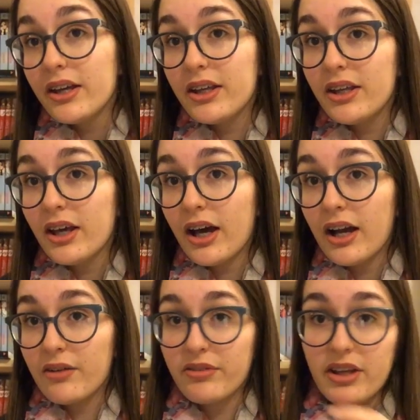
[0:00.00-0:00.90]
et
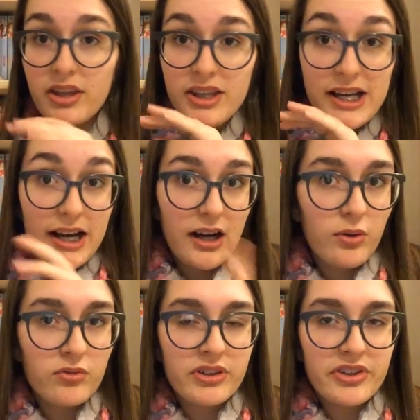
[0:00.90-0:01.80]
à la fin ils
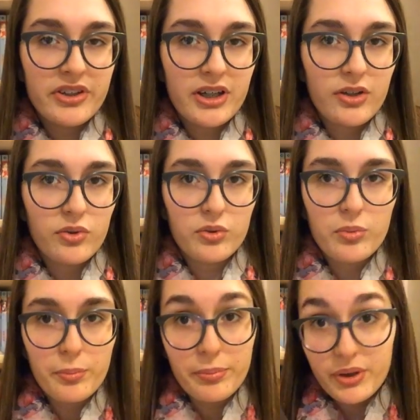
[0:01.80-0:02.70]
craquent on va dire, et ils
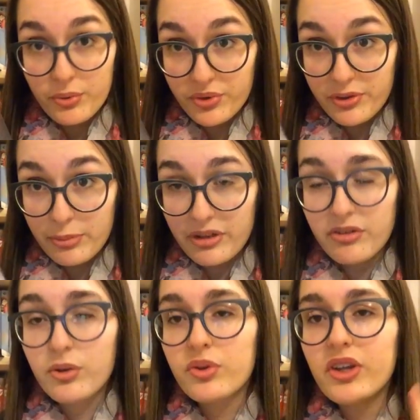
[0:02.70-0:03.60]
sont pas aussi
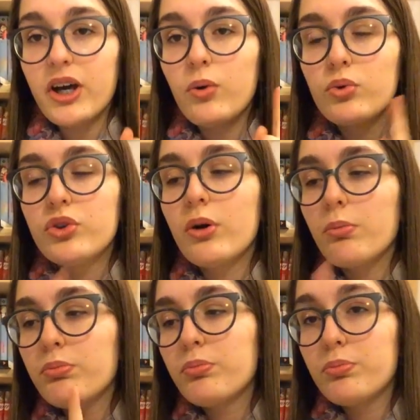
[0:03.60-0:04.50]
parfaits que ça,
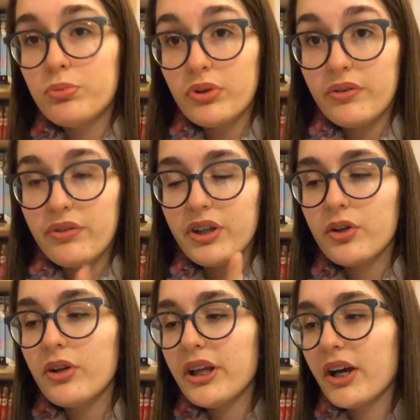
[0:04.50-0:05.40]
autant pour les filles
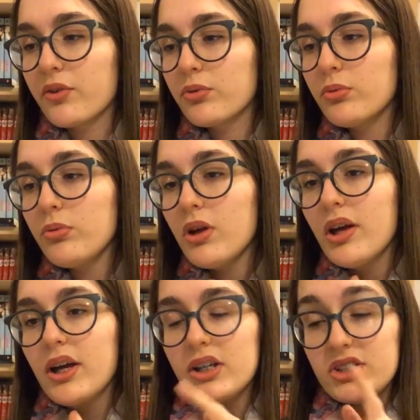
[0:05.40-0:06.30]
que les garçons.
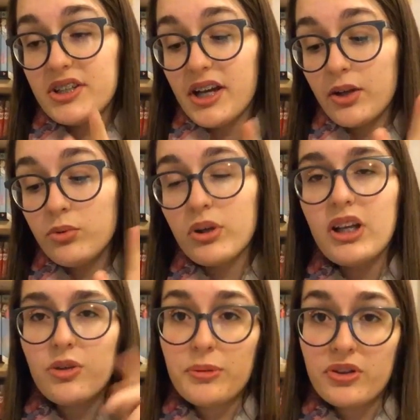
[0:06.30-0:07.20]
J'ai
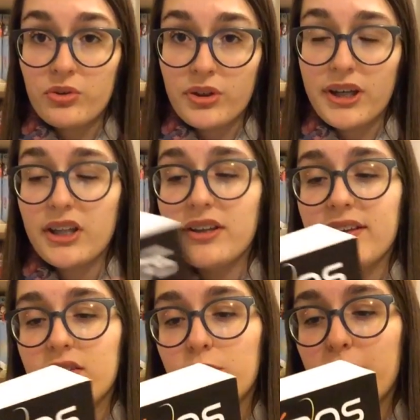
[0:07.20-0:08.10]
adoré l'espèce d'enquête
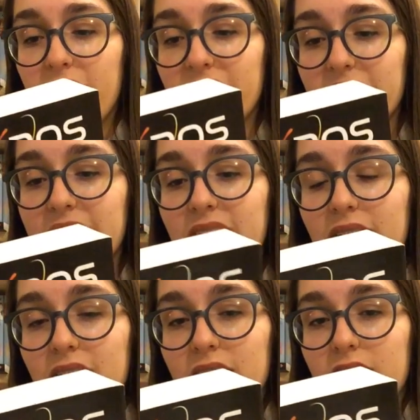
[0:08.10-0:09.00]
qui se passe.
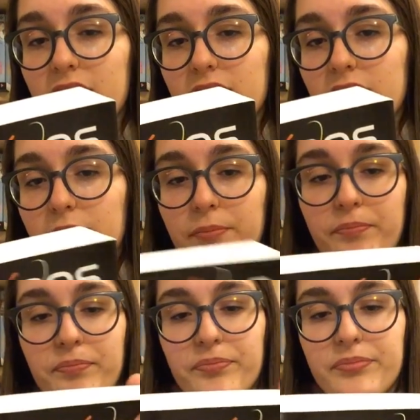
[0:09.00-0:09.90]

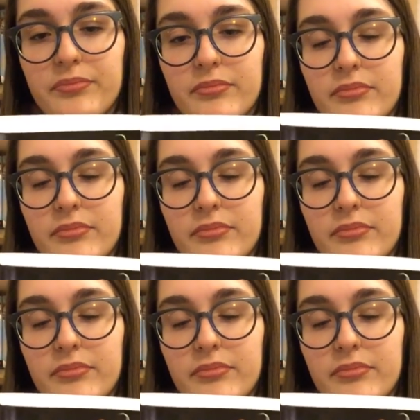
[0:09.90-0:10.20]
Euh,